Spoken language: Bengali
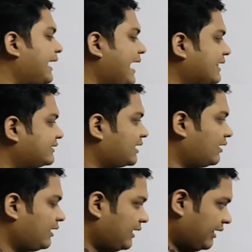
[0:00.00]
অ্যান্সার
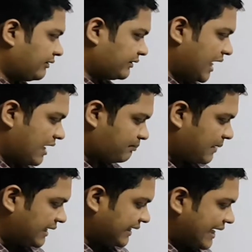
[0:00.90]
তার
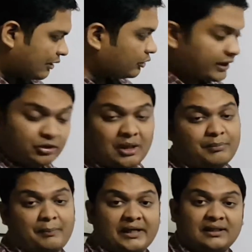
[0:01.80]
মানে এখন কিন্তু
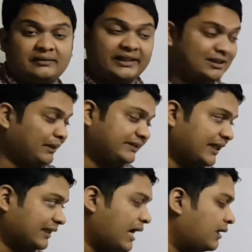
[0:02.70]
আমরা প্যাটার্ন দেখতে পাচ্ছি
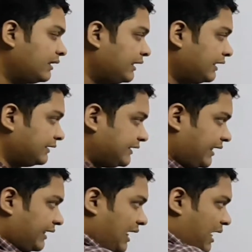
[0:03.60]
একটা যে
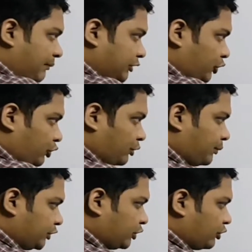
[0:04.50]
আমরা যতটুক
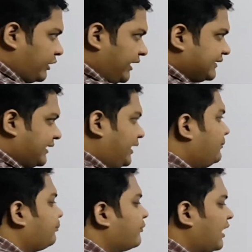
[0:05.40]
পর্যন্ত নিয়েছি
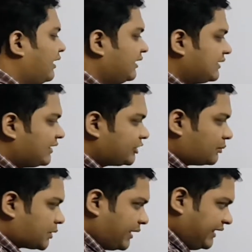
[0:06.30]
রেজাল্টে
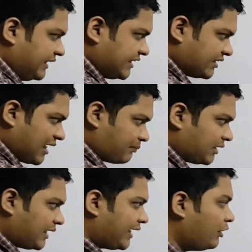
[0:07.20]
সবসময় এই নিচের
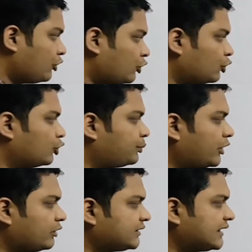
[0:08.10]
টার্মটা থাকে
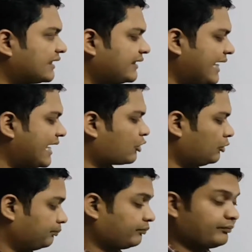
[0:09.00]
উপরে হচ্ছে তার থেকে এক কম